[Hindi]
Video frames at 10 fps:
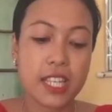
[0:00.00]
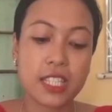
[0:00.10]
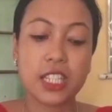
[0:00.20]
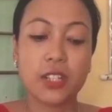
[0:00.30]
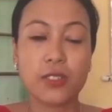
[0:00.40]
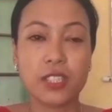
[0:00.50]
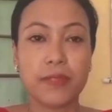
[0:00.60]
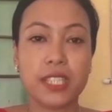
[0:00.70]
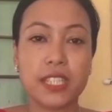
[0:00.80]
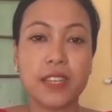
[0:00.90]
हिस्ट्री को
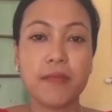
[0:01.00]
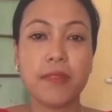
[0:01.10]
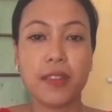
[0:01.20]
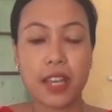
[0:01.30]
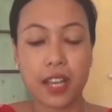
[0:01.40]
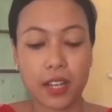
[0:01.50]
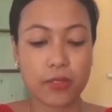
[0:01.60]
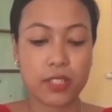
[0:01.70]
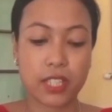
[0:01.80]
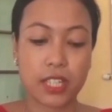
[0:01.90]
समझने में या
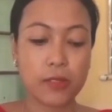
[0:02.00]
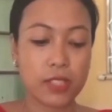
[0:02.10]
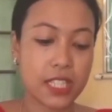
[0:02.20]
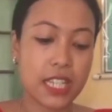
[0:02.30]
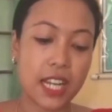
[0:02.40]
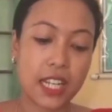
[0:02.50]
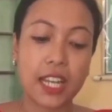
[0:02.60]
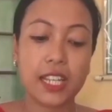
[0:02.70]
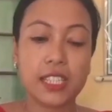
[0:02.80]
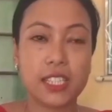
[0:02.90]
उस उसकी
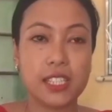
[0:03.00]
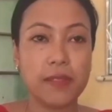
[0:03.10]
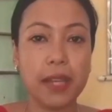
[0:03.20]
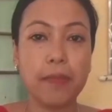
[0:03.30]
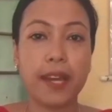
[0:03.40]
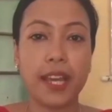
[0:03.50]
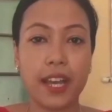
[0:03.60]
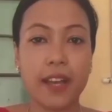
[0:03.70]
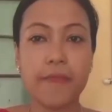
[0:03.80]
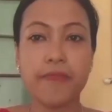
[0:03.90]
जानकारी अच्छे से मिल
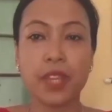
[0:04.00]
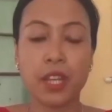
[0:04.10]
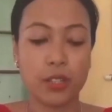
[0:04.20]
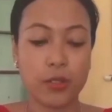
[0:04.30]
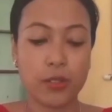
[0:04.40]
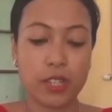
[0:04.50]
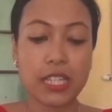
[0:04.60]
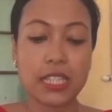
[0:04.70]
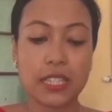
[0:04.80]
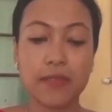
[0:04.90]
पाएगा तो
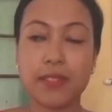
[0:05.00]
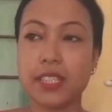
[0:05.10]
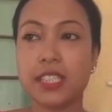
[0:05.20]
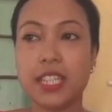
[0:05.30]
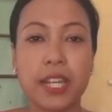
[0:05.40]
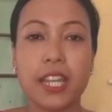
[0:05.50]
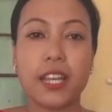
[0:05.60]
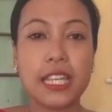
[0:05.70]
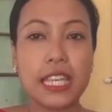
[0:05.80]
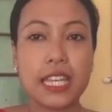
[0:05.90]
इसी वजह से
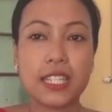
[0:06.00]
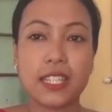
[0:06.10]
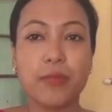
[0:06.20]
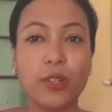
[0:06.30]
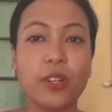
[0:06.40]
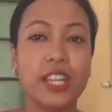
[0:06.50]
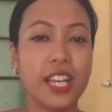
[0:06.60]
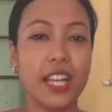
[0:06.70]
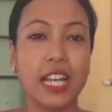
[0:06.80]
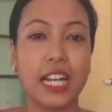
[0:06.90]
ये सब बहुत
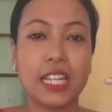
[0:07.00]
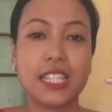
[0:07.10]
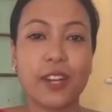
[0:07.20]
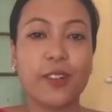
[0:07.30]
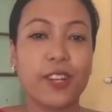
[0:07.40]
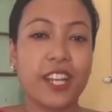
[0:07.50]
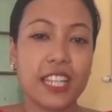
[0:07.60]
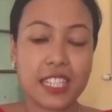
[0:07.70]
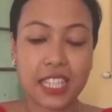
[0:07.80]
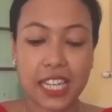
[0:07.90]
ही अच्छा हो रहा
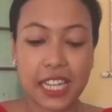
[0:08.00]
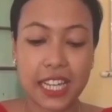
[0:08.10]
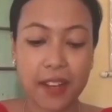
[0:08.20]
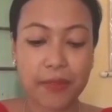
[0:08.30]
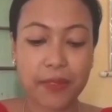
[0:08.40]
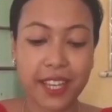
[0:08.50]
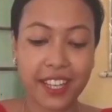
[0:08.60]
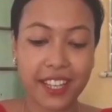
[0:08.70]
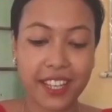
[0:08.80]
है इसके लिए काफ़ी